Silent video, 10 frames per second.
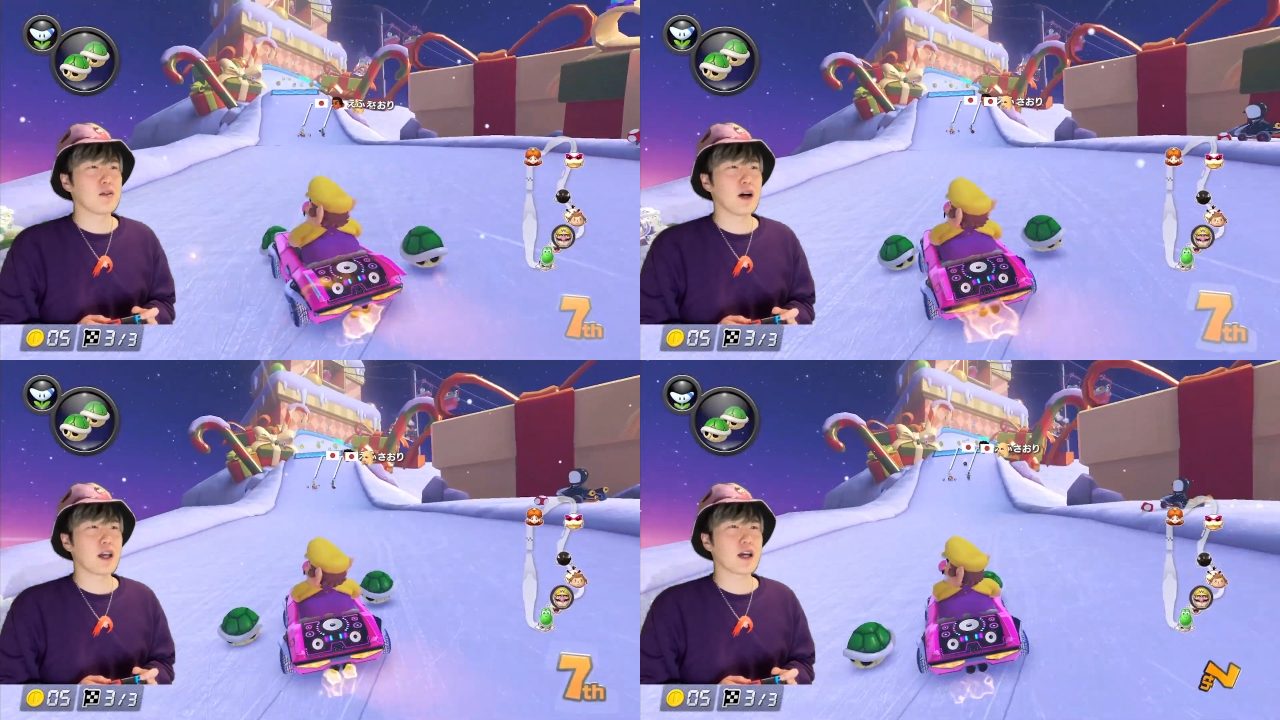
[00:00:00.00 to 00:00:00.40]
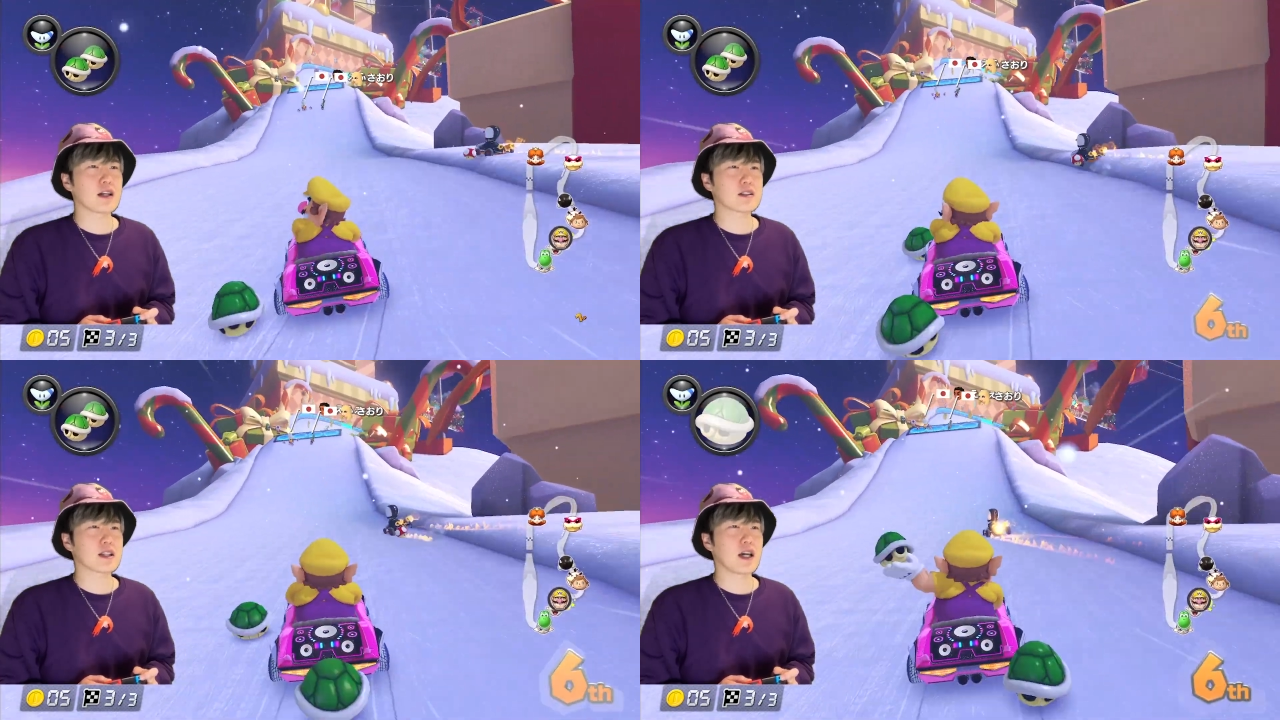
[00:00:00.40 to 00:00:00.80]
ワイ
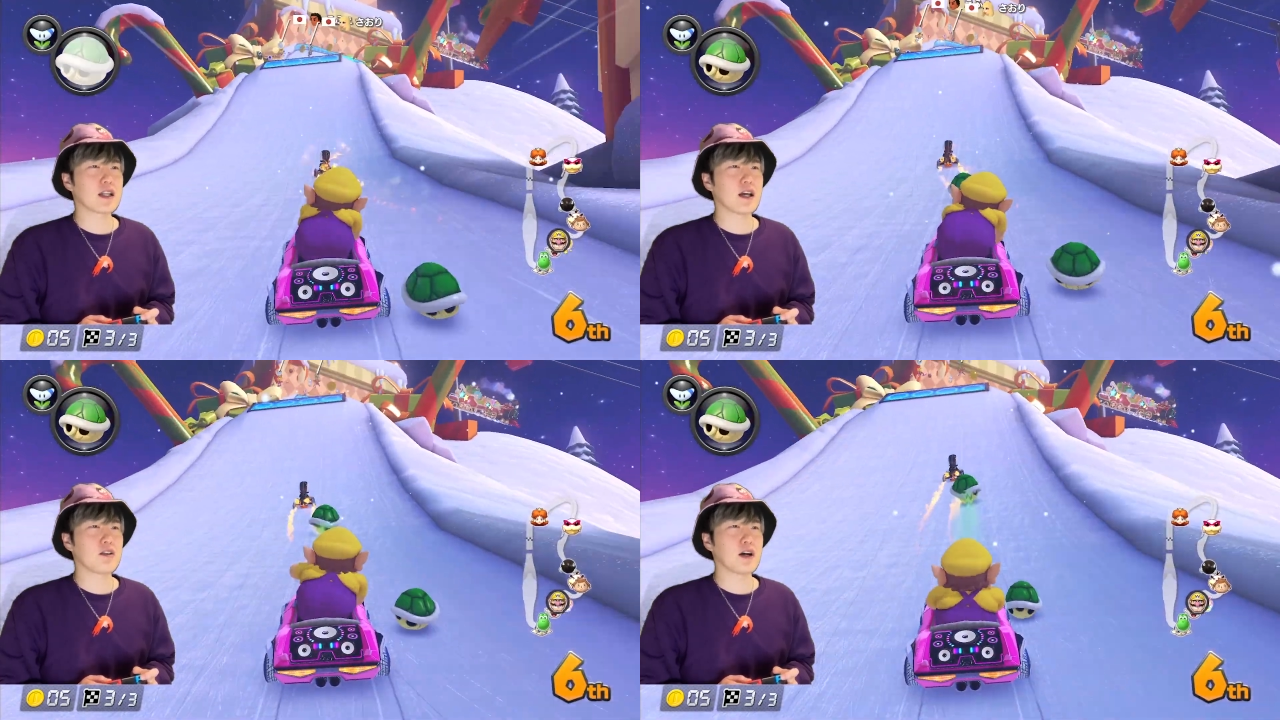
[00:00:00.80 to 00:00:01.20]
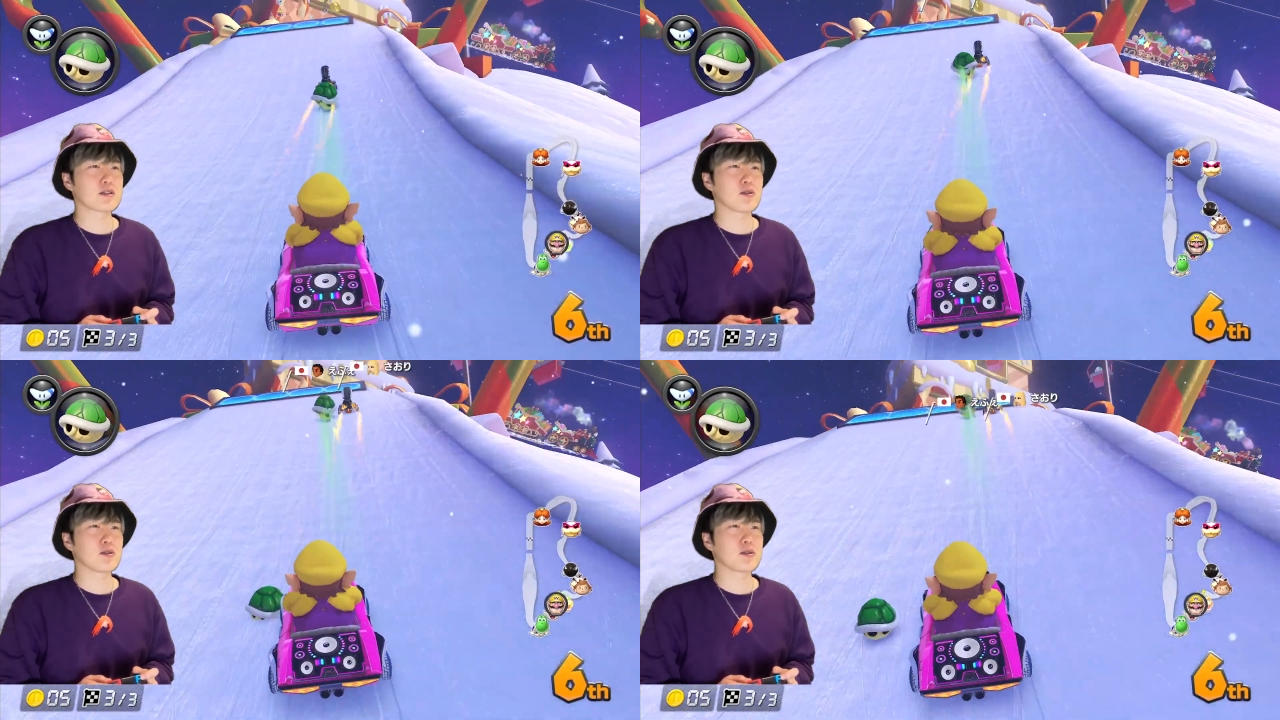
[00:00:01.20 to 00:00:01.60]
が伝えたいのは
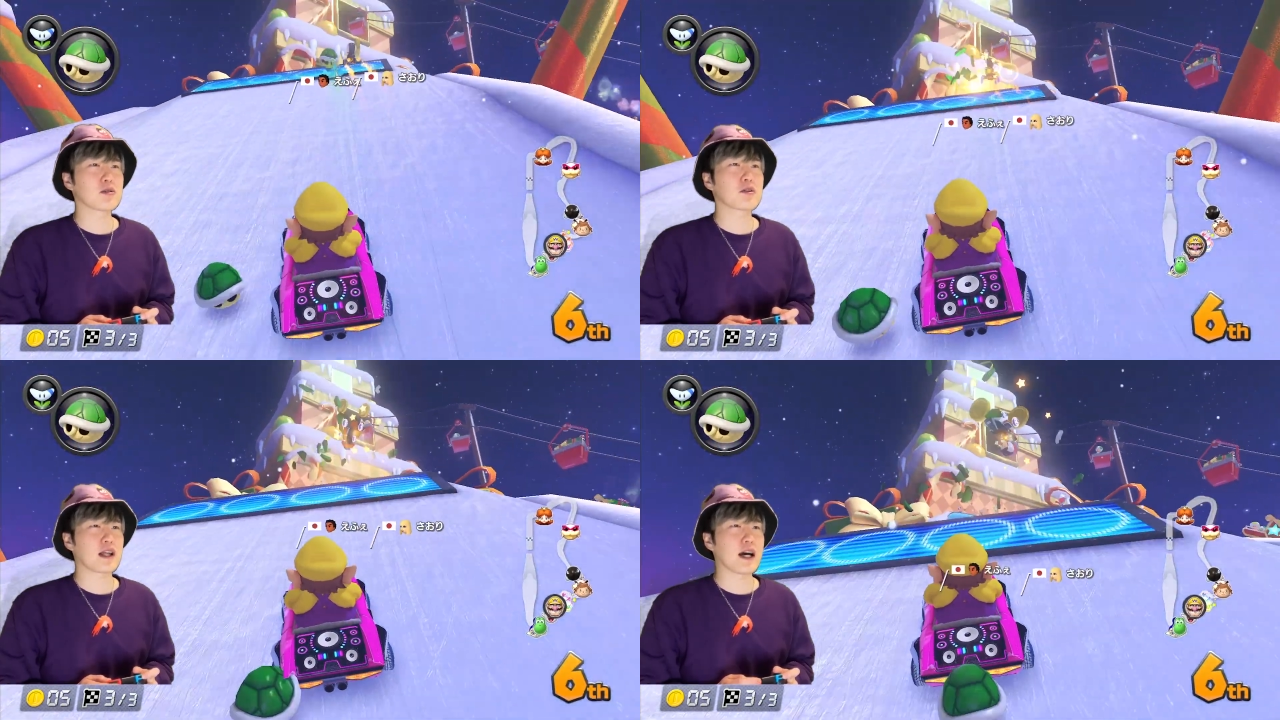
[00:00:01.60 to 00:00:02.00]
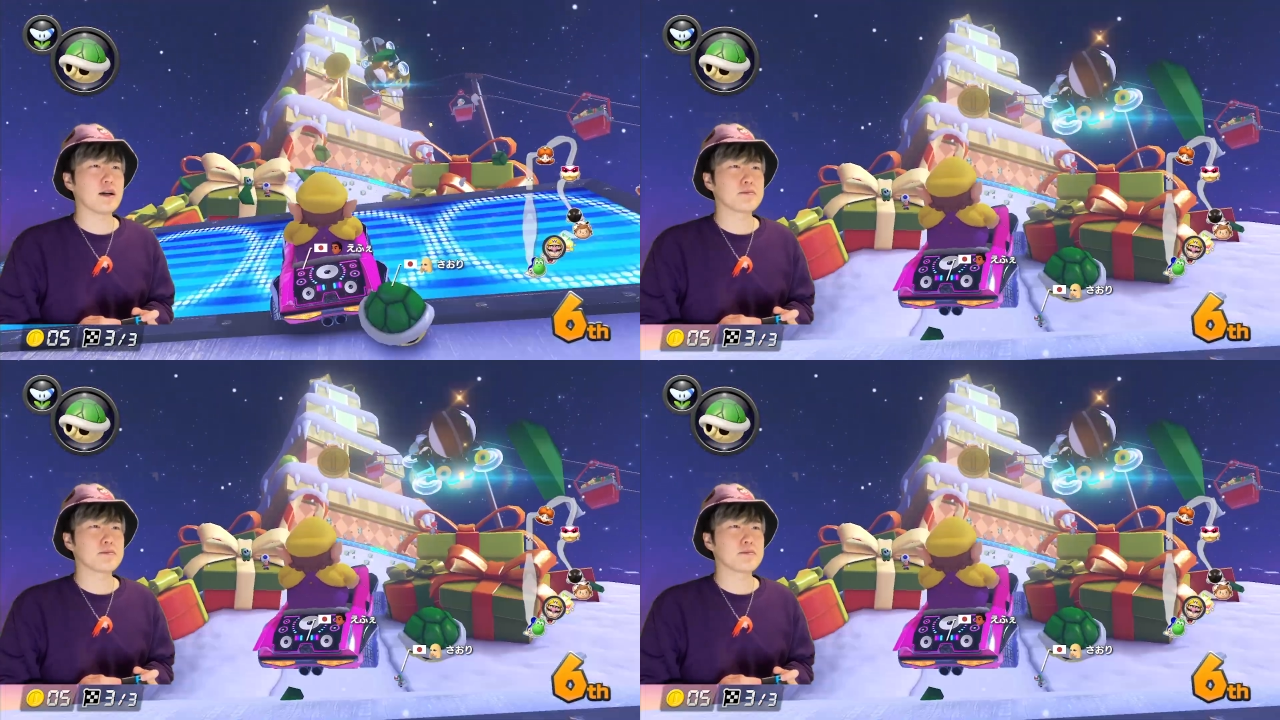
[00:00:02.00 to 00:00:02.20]
そういうことかな。